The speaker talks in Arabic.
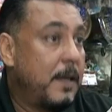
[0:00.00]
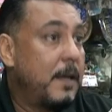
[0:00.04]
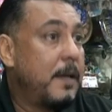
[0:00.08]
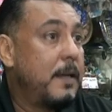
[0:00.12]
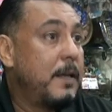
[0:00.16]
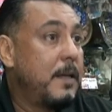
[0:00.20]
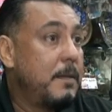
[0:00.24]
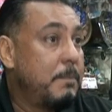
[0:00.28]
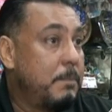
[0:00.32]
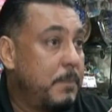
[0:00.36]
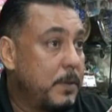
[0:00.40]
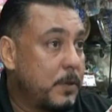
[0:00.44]

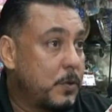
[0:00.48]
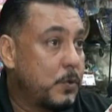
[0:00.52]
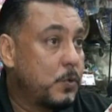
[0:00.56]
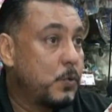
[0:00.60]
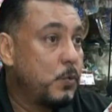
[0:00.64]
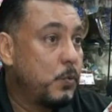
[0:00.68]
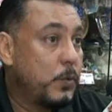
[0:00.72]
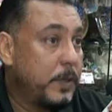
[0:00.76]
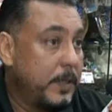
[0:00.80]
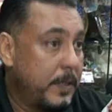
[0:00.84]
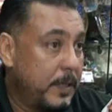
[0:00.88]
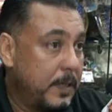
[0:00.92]
اللب
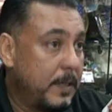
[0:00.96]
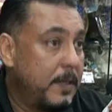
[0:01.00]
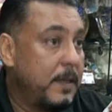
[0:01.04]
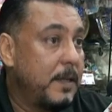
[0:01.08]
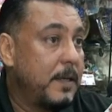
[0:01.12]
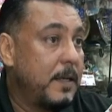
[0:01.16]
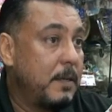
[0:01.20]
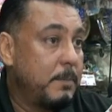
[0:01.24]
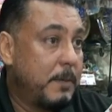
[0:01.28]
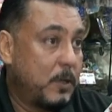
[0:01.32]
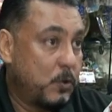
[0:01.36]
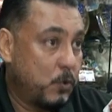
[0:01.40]
السوري
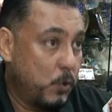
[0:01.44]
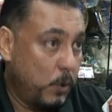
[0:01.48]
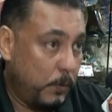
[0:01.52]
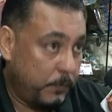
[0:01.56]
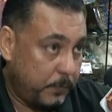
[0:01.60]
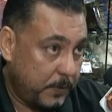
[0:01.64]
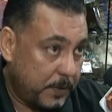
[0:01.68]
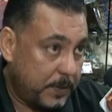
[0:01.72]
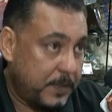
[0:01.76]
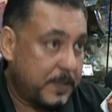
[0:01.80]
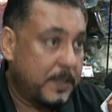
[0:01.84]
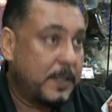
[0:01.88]
المزروع
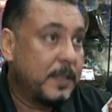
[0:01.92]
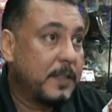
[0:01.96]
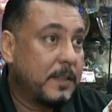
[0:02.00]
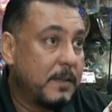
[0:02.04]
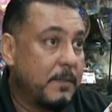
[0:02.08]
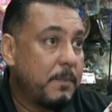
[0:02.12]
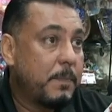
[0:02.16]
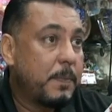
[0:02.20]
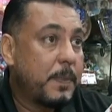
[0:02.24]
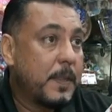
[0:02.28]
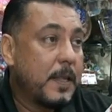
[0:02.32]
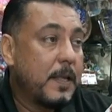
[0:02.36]
في
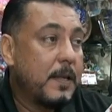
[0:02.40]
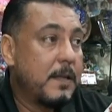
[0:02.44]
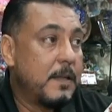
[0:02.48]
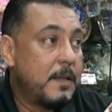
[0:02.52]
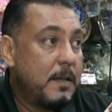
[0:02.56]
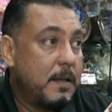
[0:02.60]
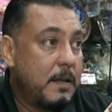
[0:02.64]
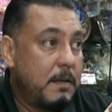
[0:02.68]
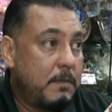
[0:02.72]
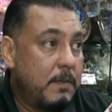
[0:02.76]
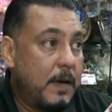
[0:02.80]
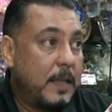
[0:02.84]
الصين
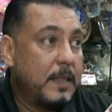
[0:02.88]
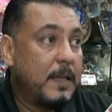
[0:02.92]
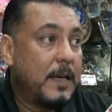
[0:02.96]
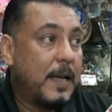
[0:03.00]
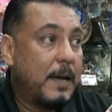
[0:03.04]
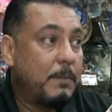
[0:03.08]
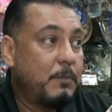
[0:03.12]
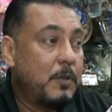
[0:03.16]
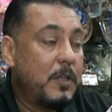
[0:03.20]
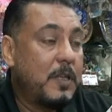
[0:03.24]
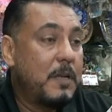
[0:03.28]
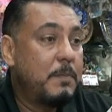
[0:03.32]
فاحنا
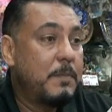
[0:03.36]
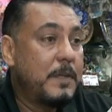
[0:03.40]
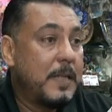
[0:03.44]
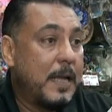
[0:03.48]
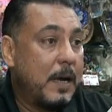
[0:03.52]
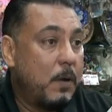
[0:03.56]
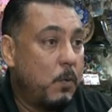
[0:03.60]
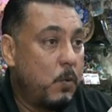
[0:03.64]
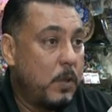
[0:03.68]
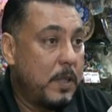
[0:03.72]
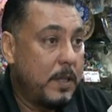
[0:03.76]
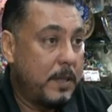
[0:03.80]
الحمد لله من
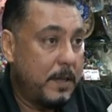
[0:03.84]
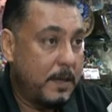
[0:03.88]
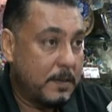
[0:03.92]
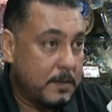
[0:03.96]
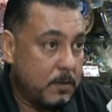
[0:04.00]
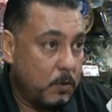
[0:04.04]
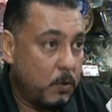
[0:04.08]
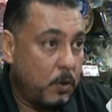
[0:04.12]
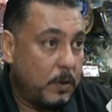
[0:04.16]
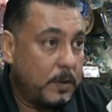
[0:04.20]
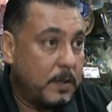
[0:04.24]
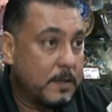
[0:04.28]
اول
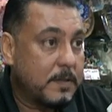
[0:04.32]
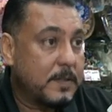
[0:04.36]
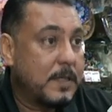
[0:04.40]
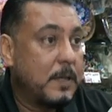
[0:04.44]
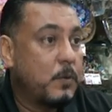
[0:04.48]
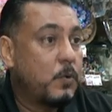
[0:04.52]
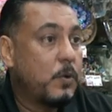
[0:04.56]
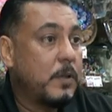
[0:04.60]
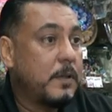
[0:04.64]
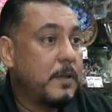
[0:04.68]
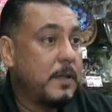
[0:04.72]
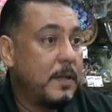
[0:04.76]
الناس اللي رحنا
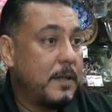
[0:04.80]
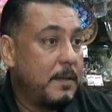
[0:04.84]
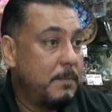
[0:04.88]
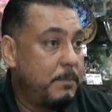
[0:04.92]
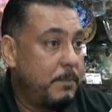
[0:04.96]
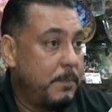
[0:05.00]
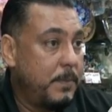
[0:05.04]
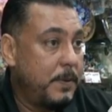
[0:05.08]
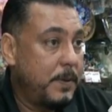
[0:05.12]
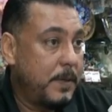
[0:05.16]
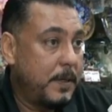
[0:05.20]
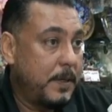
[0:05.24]
استوردنا
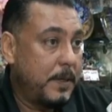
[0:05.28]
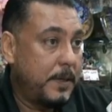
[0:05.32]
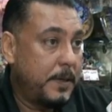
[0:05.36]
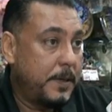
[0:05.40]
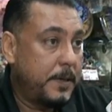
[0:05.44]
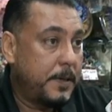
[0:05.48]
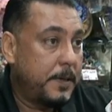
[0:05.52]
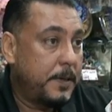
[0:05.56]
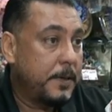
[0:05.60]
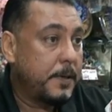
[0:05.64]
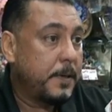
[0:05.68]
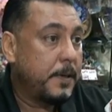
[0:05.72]
لب
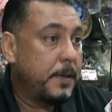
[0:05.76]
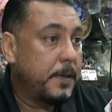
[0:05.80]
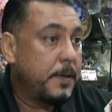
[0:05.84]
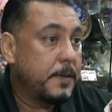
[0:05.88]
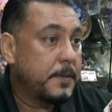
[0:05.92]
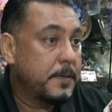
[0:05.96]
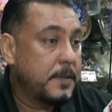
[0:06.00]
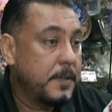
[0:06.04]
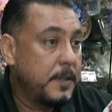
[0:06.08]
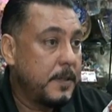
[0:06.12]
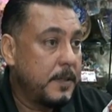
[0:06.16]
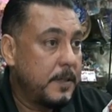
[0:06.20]

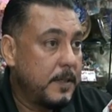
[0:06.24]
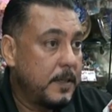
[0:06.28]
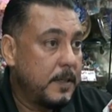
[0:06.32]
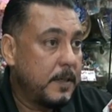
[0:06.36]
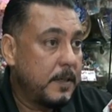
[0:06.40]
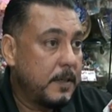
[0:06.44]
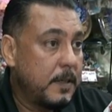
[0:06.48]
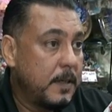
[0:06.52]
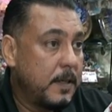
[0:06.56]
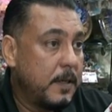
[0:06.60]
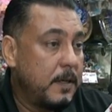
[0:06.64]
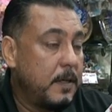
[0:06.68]
آه، صيني
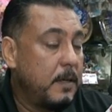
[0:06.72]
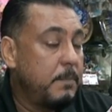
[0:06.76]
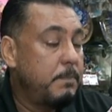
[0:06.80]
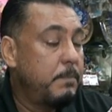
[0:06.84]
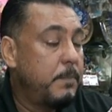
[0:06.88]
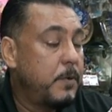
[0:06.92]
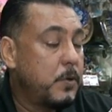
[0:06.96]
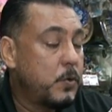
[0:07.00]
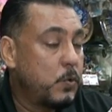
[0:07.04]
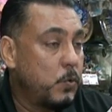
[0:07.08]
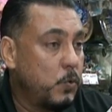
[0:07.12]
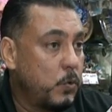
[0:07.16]

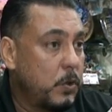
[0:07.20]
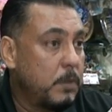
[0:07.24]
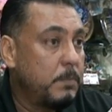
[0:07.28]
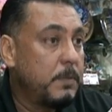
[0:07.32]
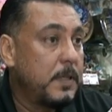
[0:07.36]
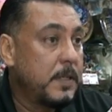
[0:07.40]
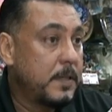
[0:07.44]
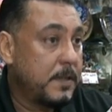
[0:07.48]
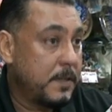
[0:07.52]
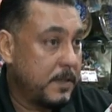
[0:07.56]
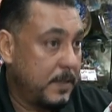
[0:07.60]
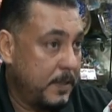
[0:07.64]
لب سوري
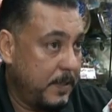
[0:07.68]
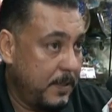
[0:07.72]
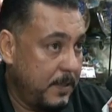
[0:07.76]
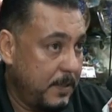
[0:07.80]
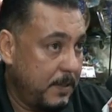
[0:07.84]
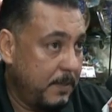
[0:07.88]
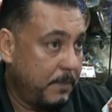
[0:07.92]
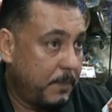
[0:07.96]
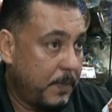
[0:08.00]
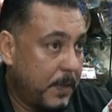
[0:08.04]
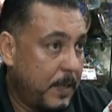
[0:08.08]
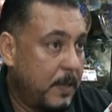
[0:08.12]
من
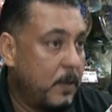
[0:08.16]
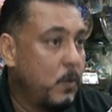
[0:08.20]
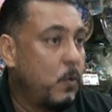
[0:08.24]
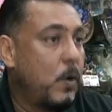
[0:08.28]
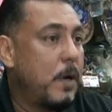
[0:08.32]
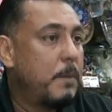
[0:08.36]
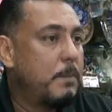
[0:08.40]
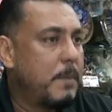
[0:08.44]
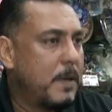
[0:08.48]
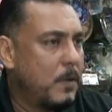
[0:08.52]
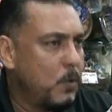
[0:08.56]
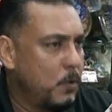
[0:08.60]
الصين اللي
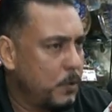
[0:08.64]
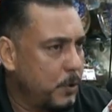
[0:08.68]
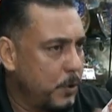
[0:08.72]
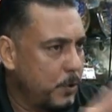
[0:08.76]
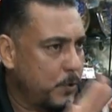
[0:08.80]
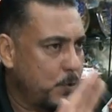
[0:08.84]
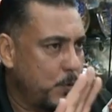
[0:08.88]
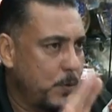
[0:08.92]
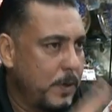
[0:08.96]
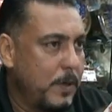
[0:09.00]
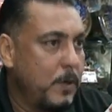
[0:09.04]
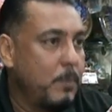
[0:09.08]
هو ما نقولش
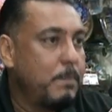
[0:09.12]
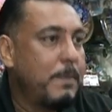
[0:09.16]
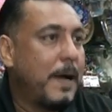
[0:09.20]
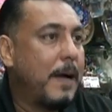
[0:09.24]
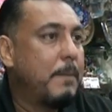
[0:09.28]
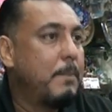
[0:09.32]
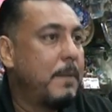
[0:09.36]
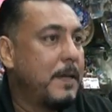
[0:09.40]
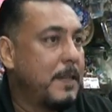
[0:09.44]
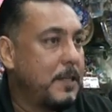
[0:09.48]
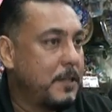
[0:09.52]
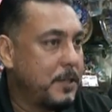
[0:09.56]
سوري لب
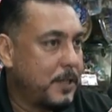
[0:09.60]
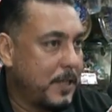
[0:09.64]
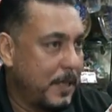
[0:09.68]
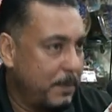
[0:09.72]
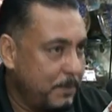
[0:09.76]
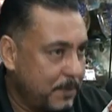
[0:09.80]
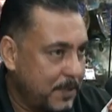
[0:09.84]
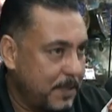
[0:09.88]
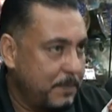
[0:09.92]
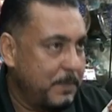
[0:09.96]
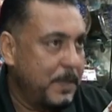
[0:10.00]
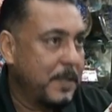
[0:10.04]
عباد
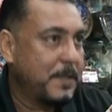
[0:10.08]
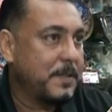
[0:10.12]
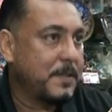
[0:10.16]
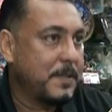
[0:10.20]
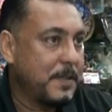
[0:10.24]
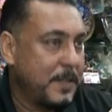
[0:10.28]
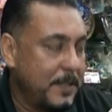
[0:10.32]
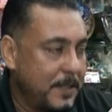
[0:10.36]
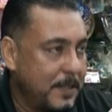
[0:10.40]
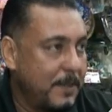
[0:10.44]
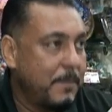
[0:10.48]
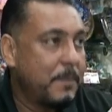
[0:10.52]
الشمس من أيوة،
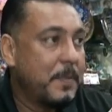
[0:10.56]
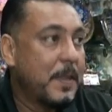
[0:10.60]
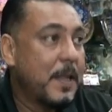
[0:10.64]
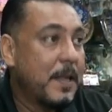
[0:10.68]
الصين